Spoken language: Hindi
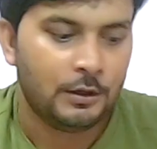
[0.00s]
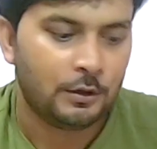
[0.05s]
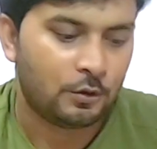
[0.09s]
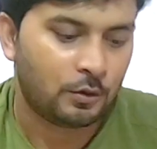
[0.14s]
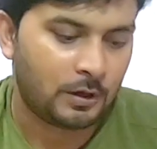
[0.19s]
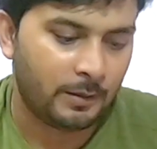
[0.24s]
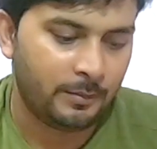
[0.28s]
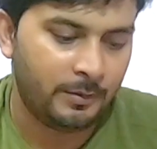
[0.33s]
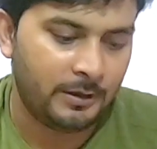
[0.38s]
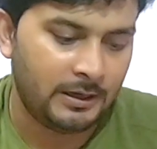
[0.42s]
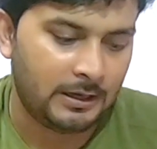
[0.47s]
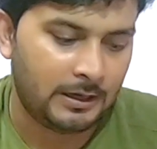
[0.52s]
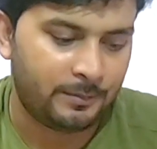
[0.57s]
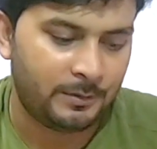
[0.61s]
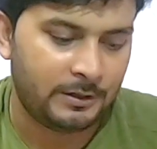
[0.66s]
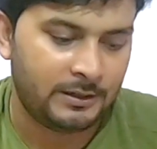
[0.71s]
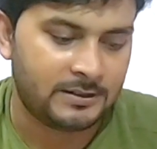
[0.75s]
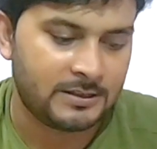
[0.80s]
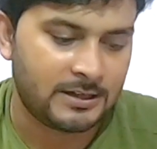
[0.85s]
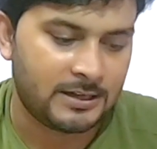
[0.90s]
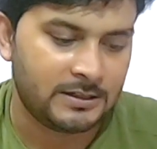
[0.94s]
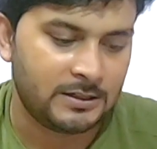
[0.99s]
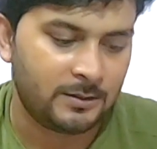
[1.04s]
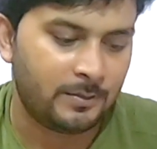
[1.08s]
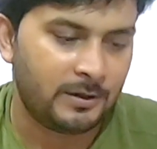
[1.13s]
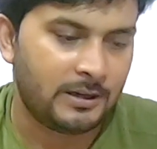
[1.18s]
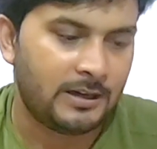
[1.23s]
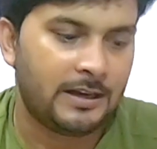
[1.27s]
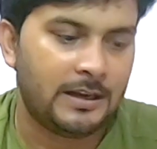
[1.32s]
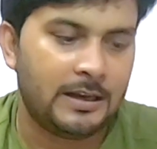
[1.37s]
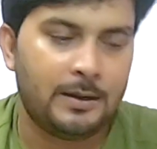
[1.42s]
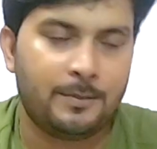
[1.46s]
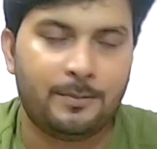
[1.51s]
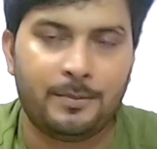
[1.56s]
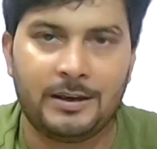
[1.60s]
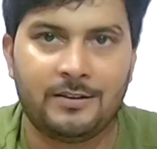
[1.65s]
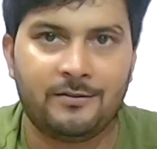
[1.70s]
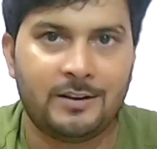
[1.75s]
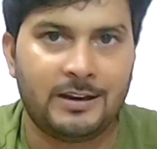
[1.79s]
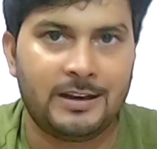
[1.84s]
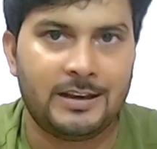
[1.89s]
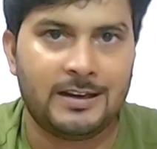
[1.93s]
तो कभी आपने चार्जिंग लगाया
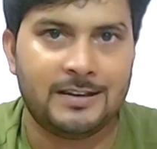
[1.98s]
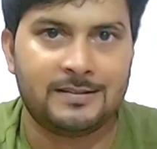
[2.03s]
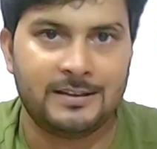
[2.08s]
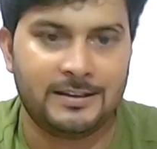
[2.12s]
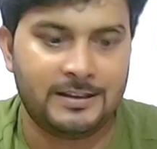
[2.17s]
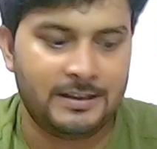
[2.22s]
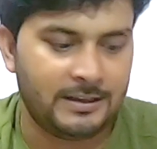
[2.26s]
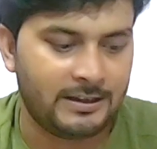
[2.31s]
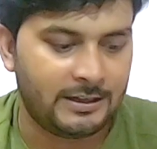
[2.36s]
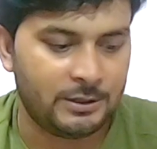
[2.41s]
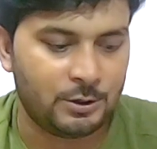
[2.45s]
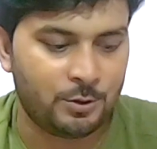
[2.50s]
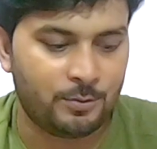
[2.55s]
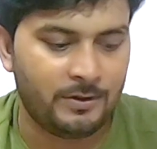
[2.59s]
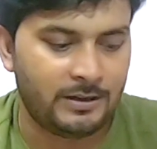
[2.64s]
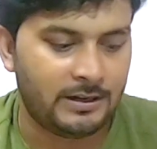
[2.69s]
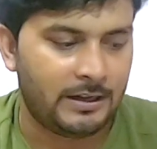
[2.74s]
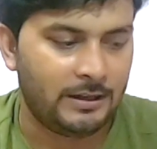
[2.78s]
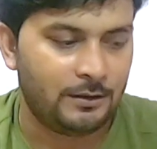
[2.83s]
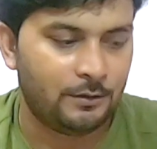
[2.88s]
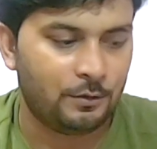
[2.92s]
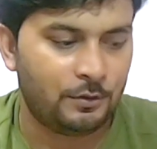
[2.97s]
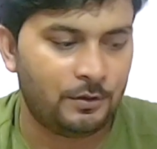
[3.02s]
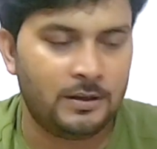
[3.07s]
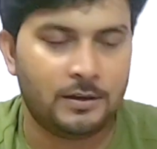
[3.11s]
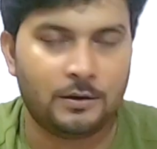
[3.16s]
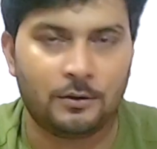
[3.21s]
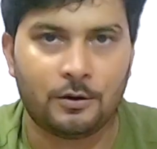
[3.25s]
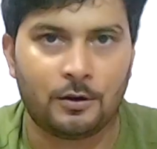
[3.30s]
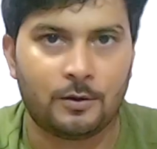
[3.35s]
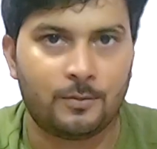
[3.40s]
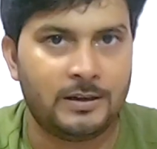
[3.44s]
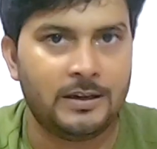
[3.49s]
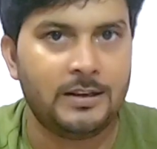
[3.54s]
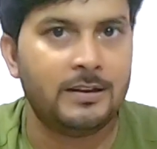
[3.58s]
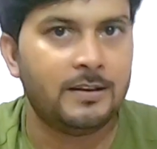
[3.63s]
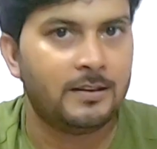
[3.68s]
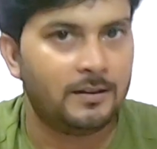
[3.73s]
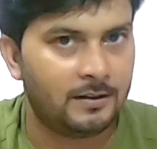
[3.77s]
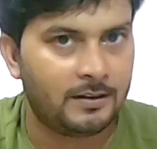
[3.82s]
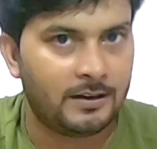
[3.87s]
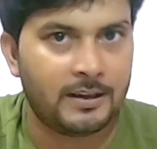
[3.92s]
पैर वगैरह से ये खिंच भी रहा है तो ये नॉर्मली
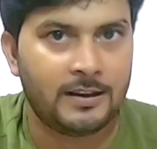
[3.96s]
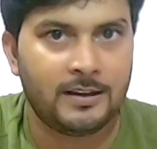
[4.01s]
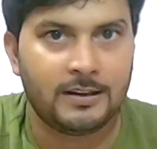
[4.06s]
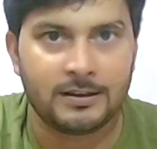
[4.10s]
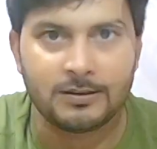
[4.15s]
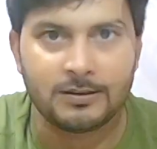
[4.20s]
नहीं